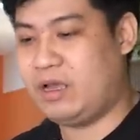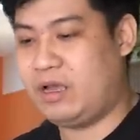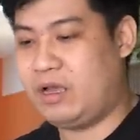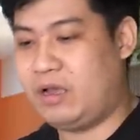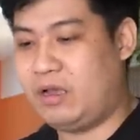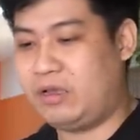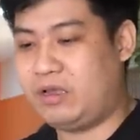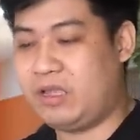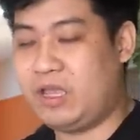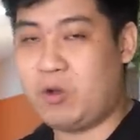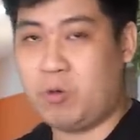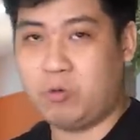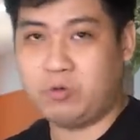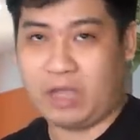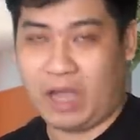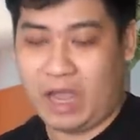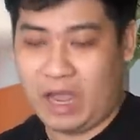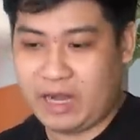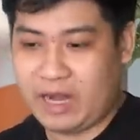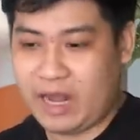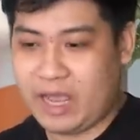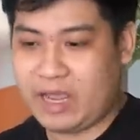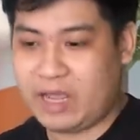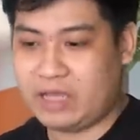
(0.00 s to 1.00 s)
uh, cái cụ thể
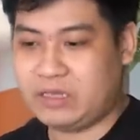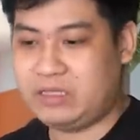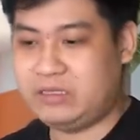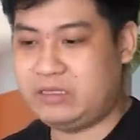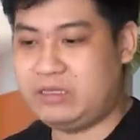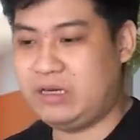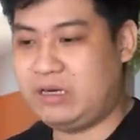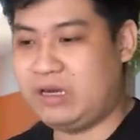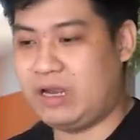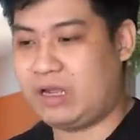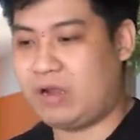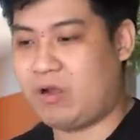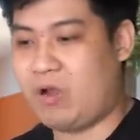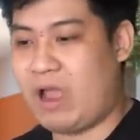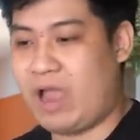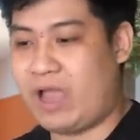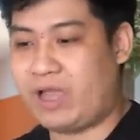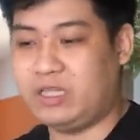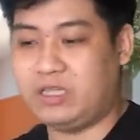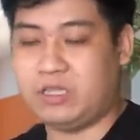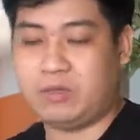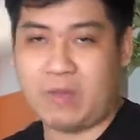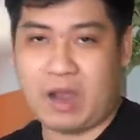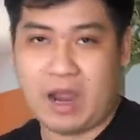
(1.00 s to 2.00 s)
ở đây á, tức là có
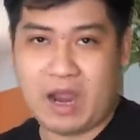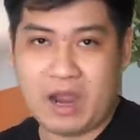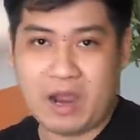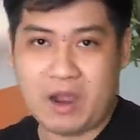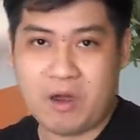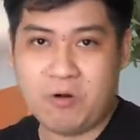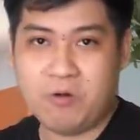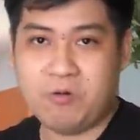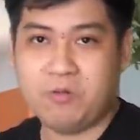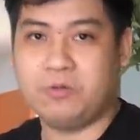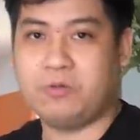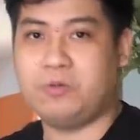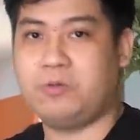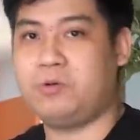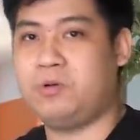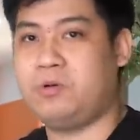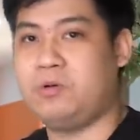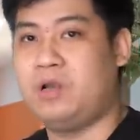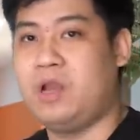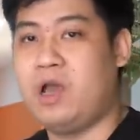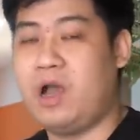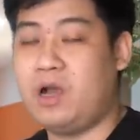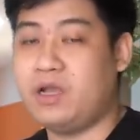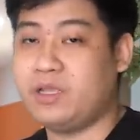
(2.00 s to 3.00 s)
hai cái tờ báo
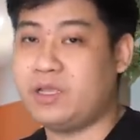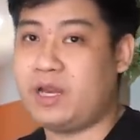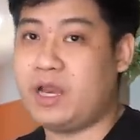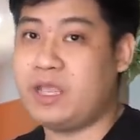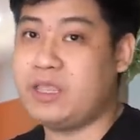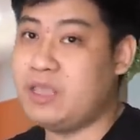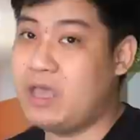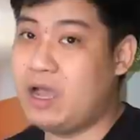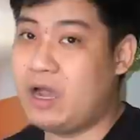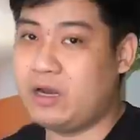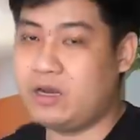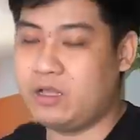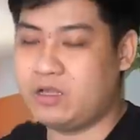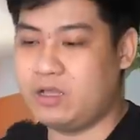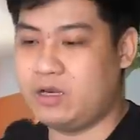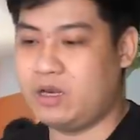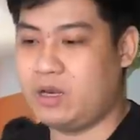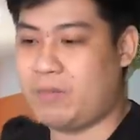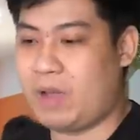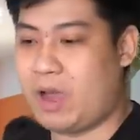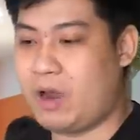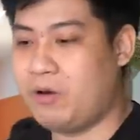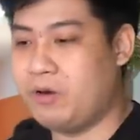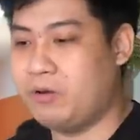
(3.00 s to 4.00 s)
lớn ở trên thế giới đó chính
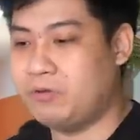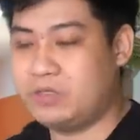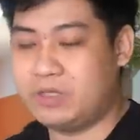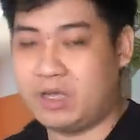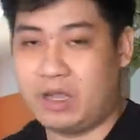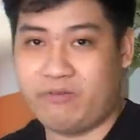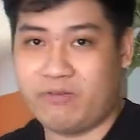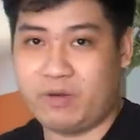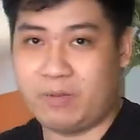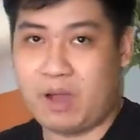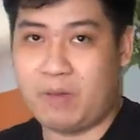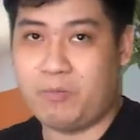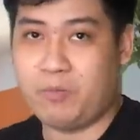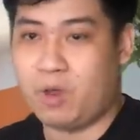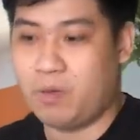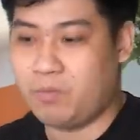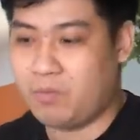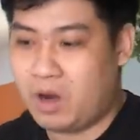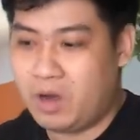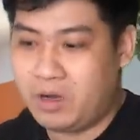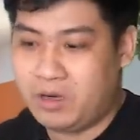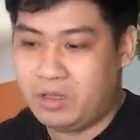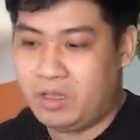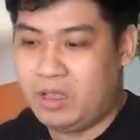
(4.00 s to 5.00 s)
là báo Reuters và báo
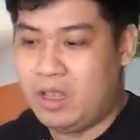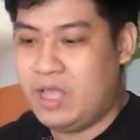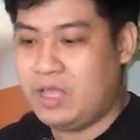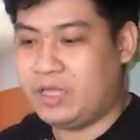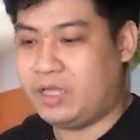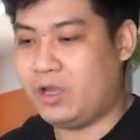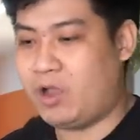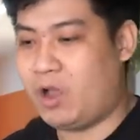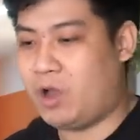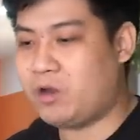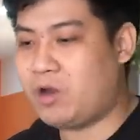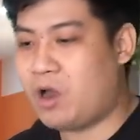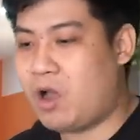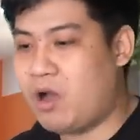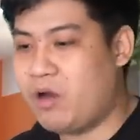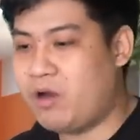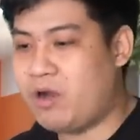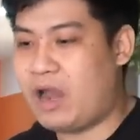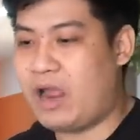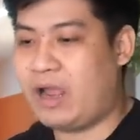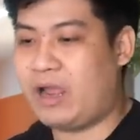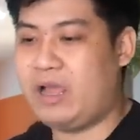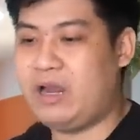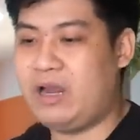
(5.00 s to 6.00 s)
Bloomberg thì họ
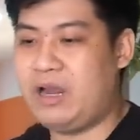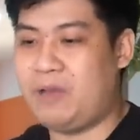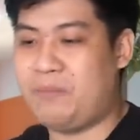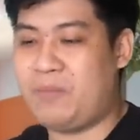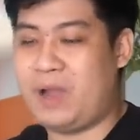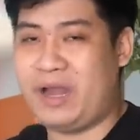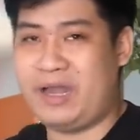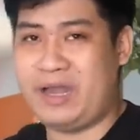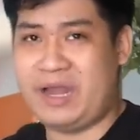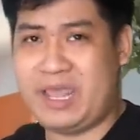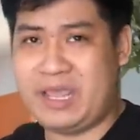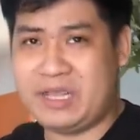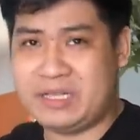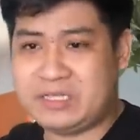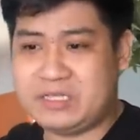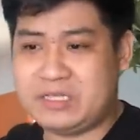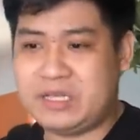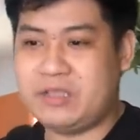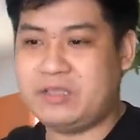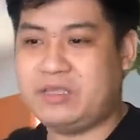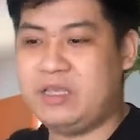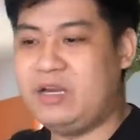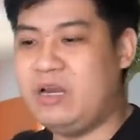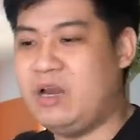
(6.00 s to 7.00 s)
nói rằng á, là
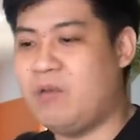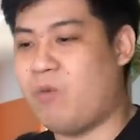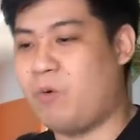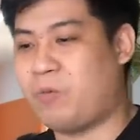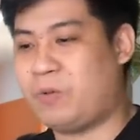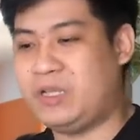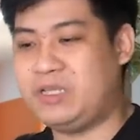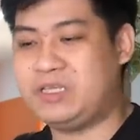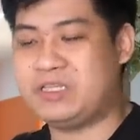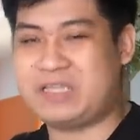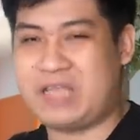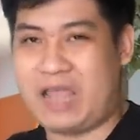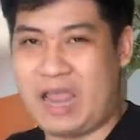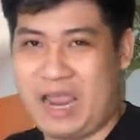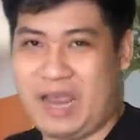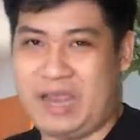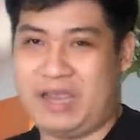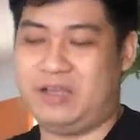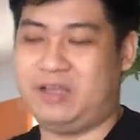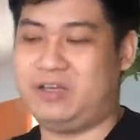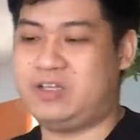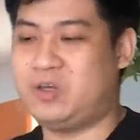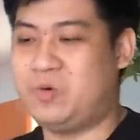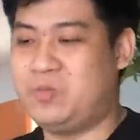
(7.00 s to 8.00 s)
Binance á, chính là một cái
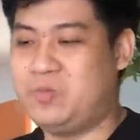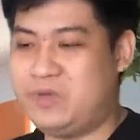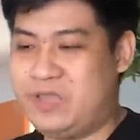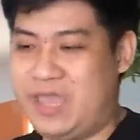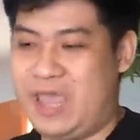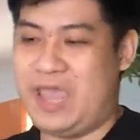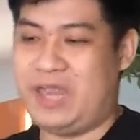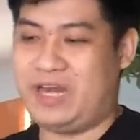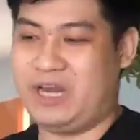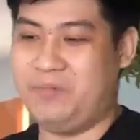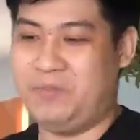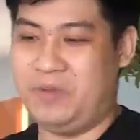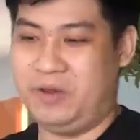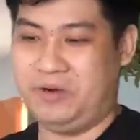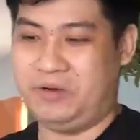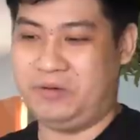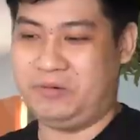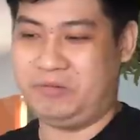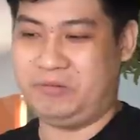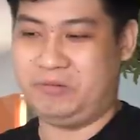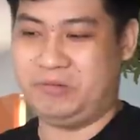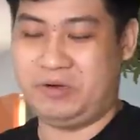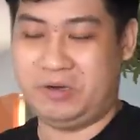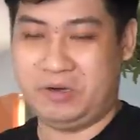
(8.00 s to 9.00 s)
sàn trung gian để mà
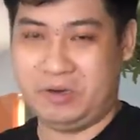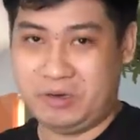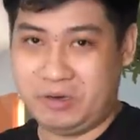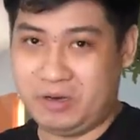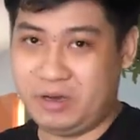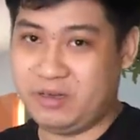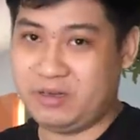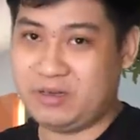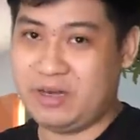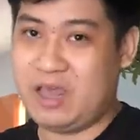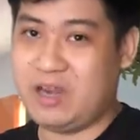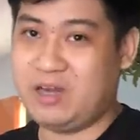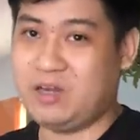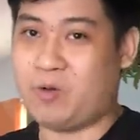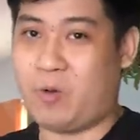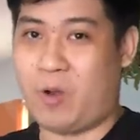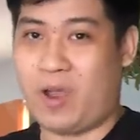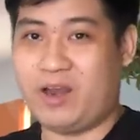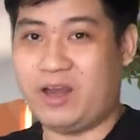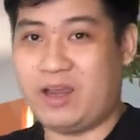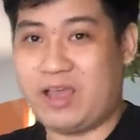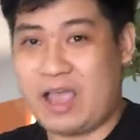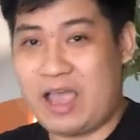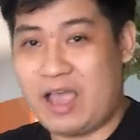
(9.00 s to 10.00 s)
rửa đến
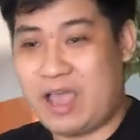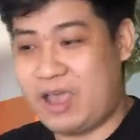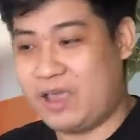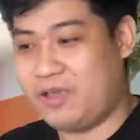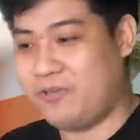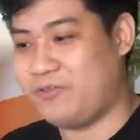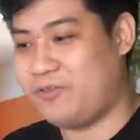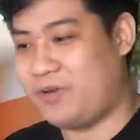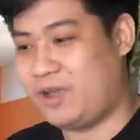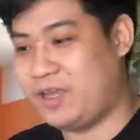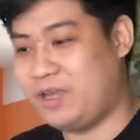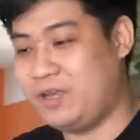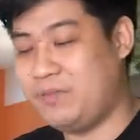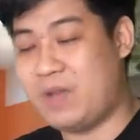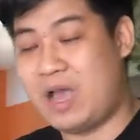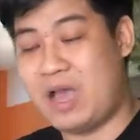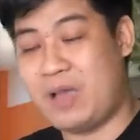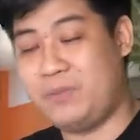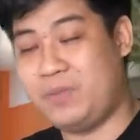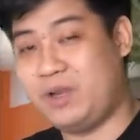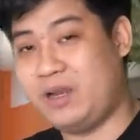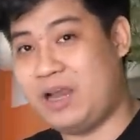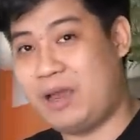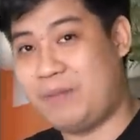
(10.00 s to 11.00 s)
khoảng là
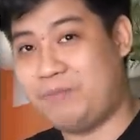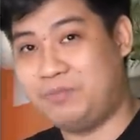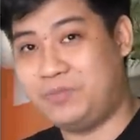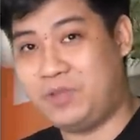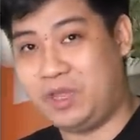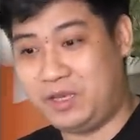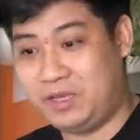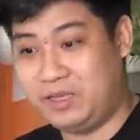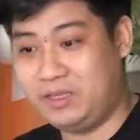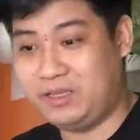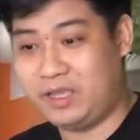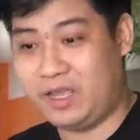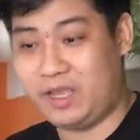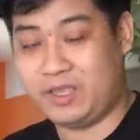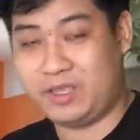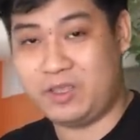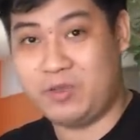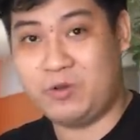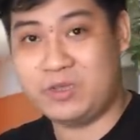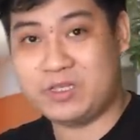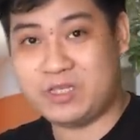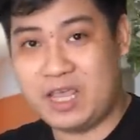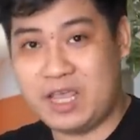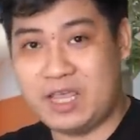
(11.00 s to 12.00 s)
2,35 tỷ
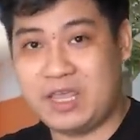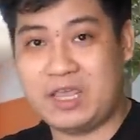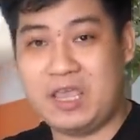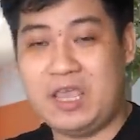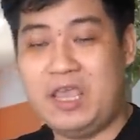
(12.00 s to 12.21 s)
tiền USD